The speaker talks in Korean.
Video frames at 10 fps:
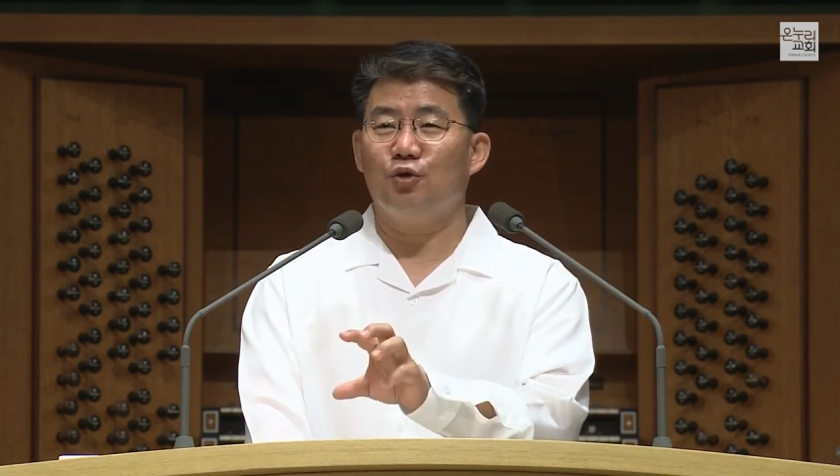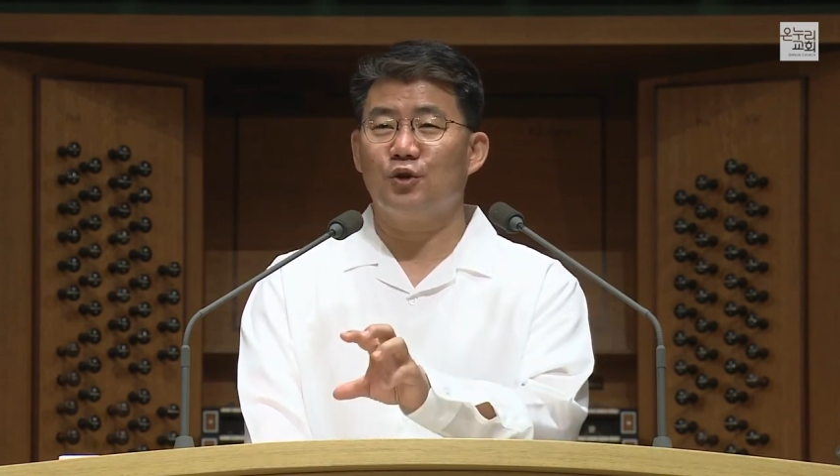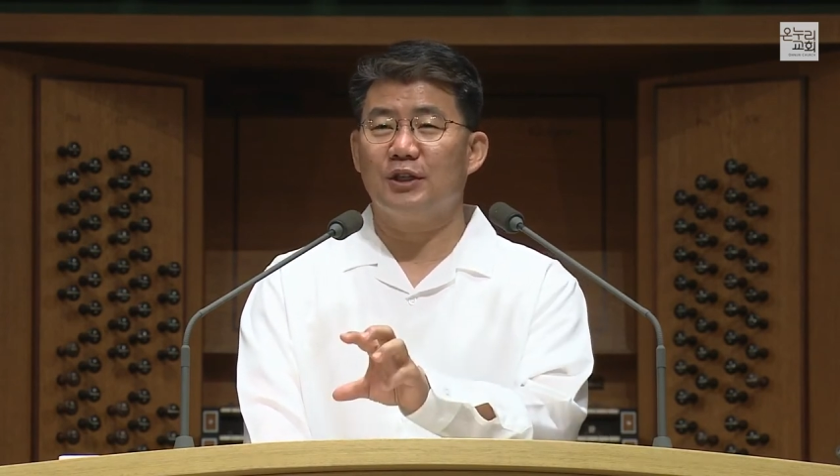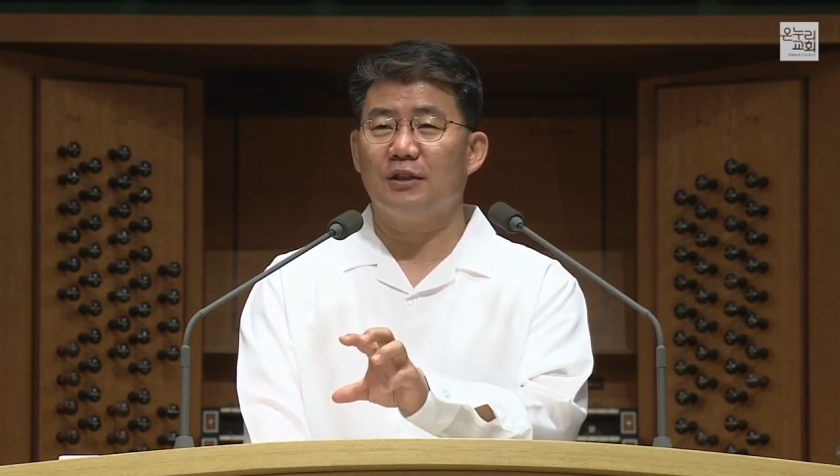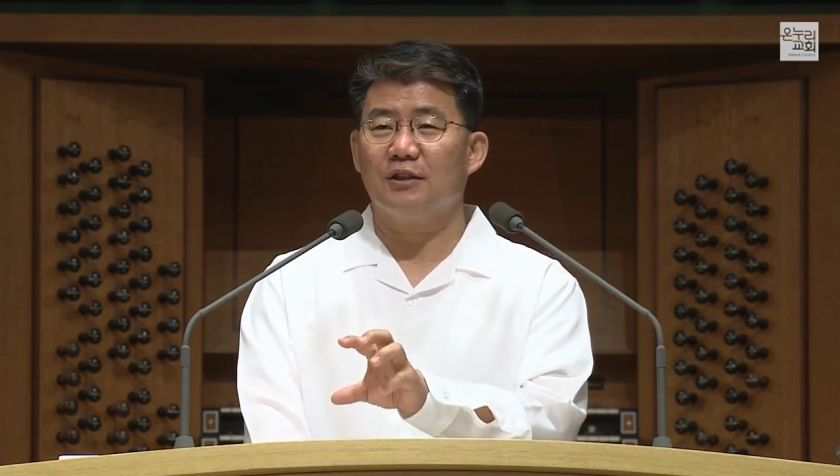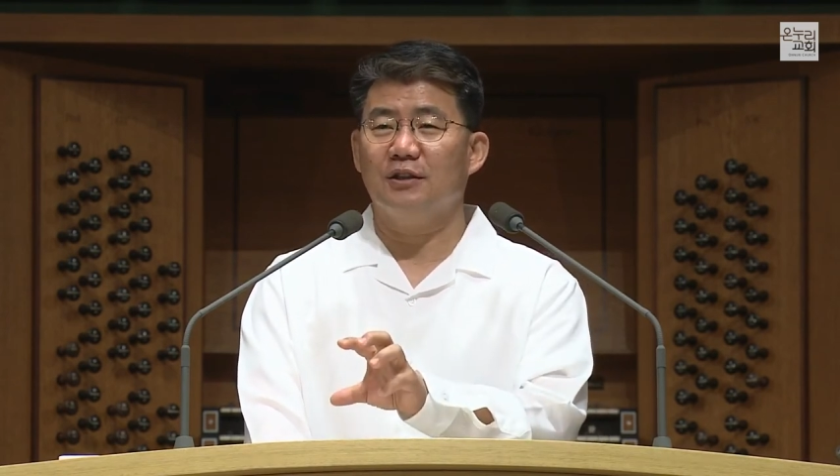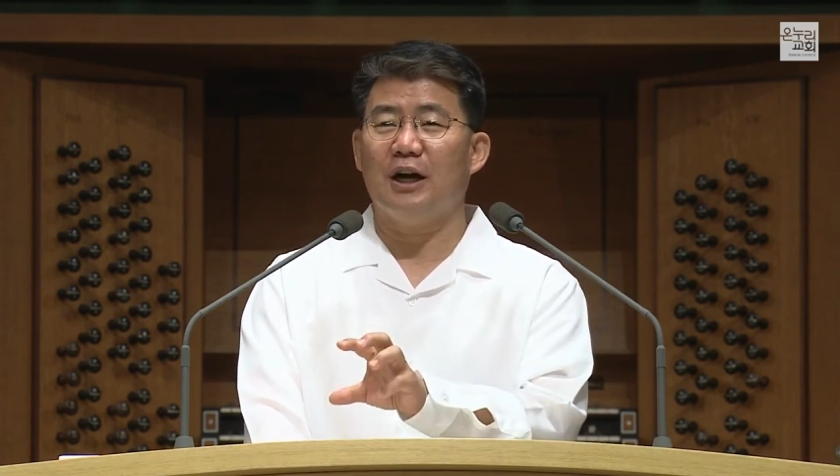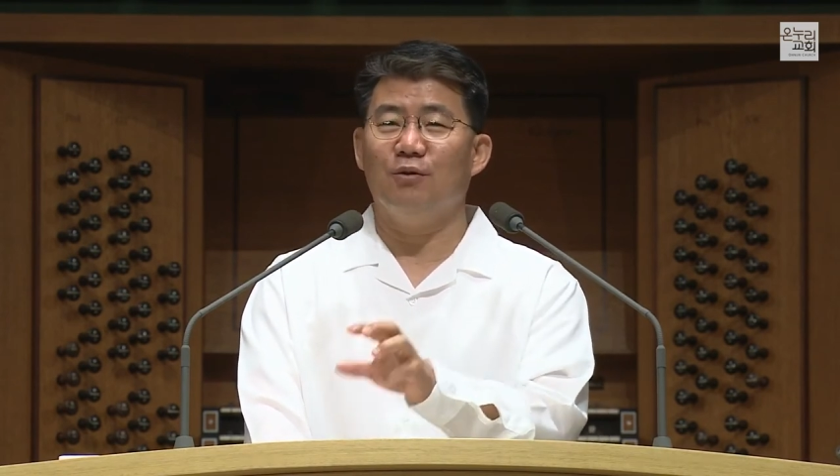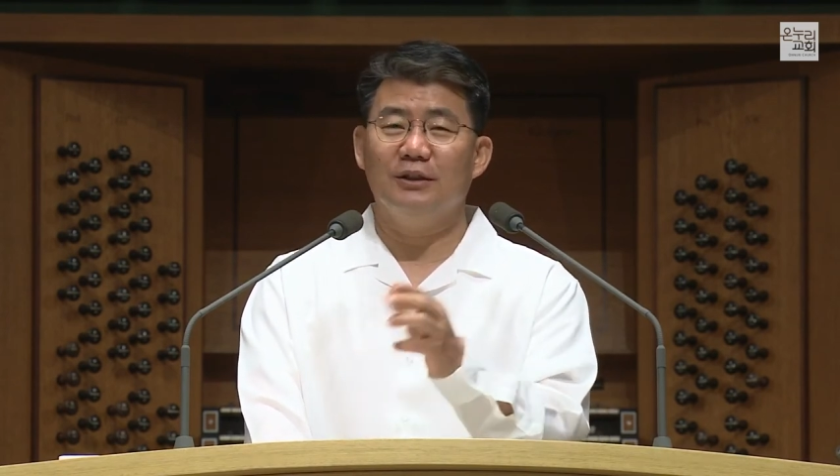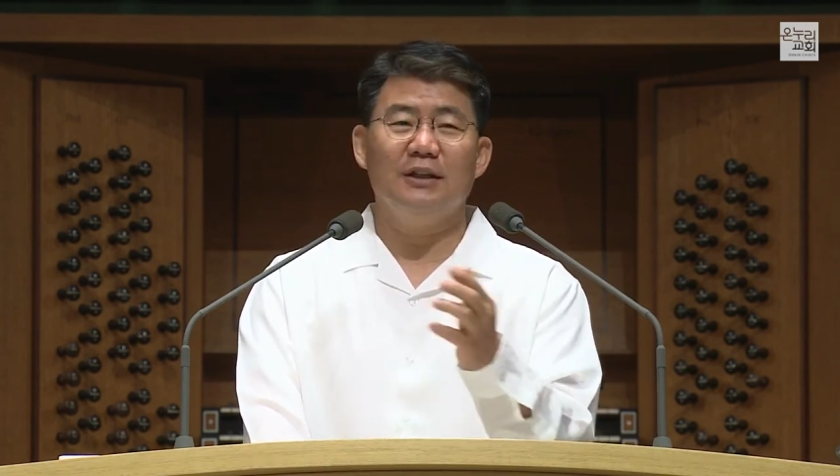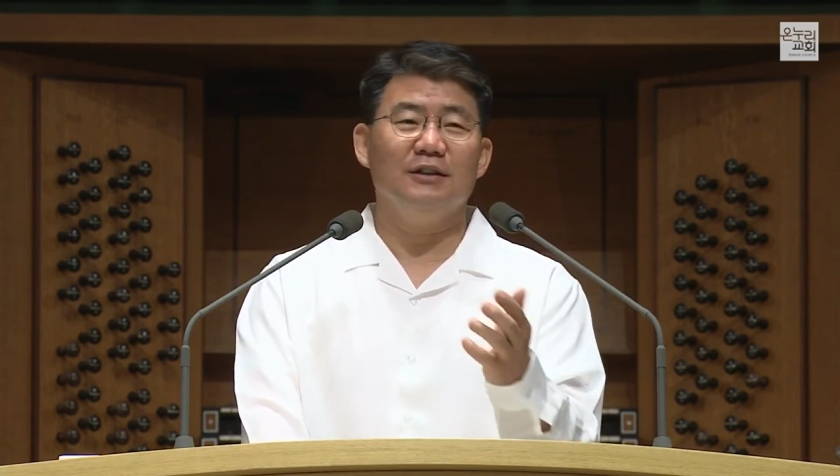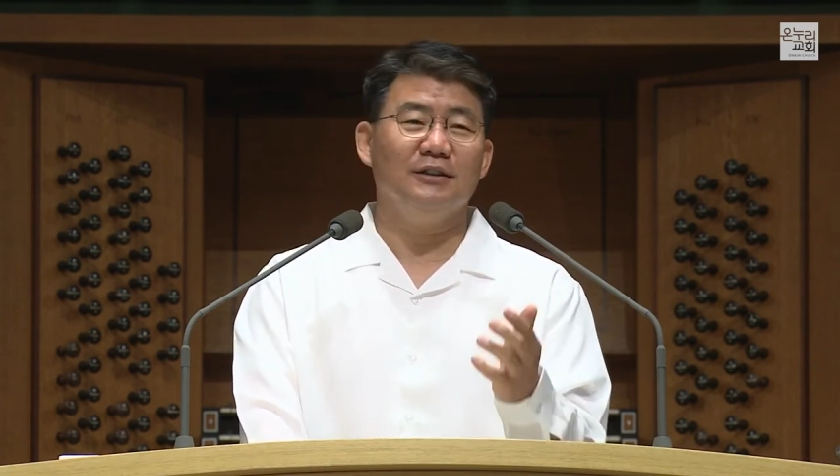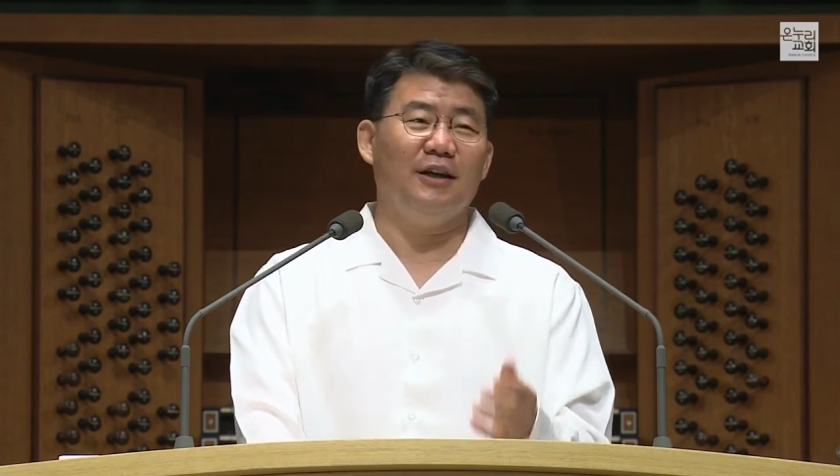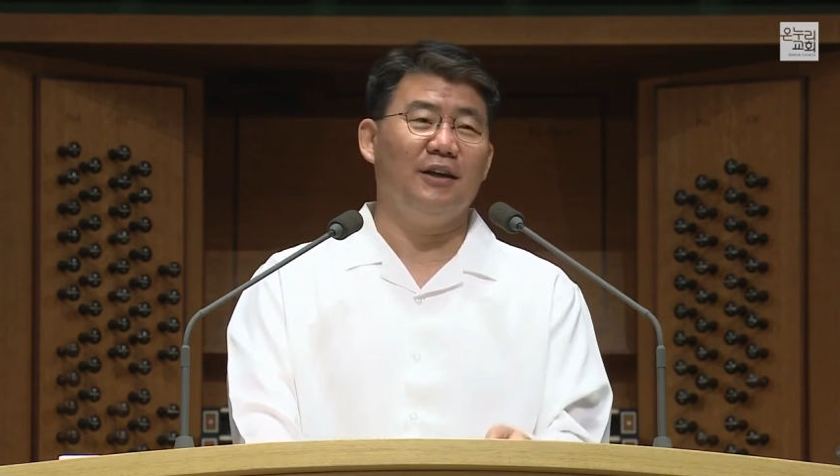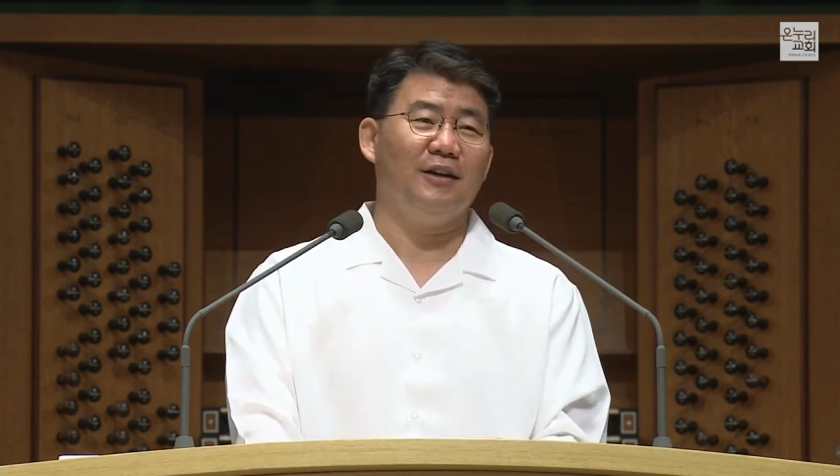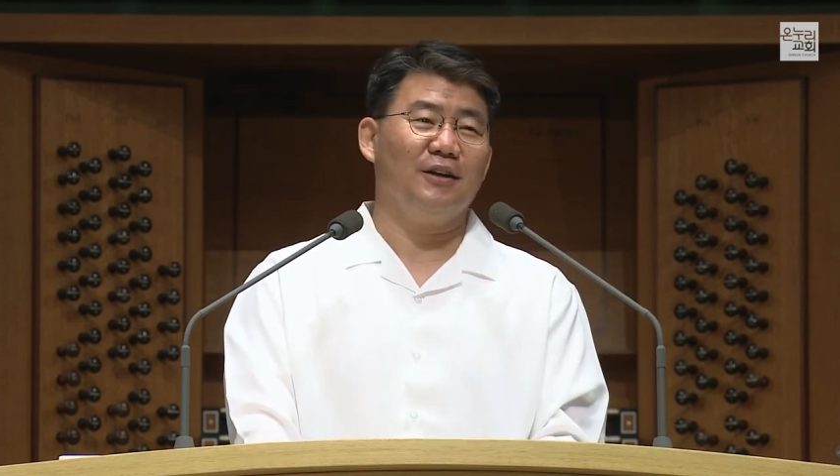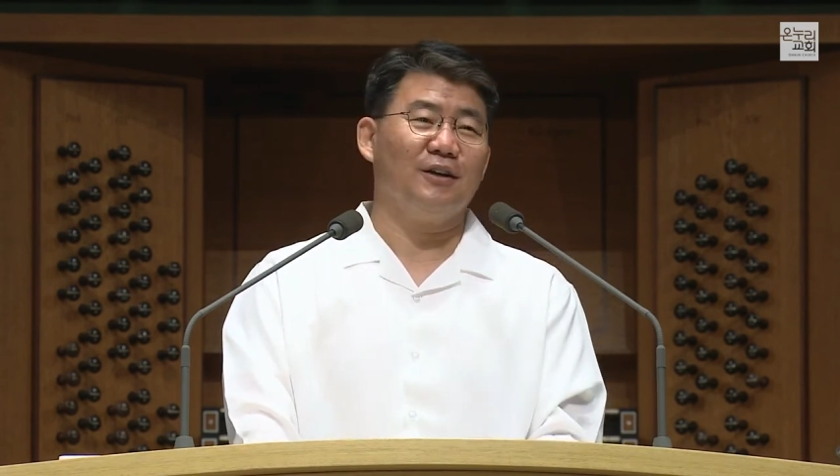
프로젝트 가운데 있는데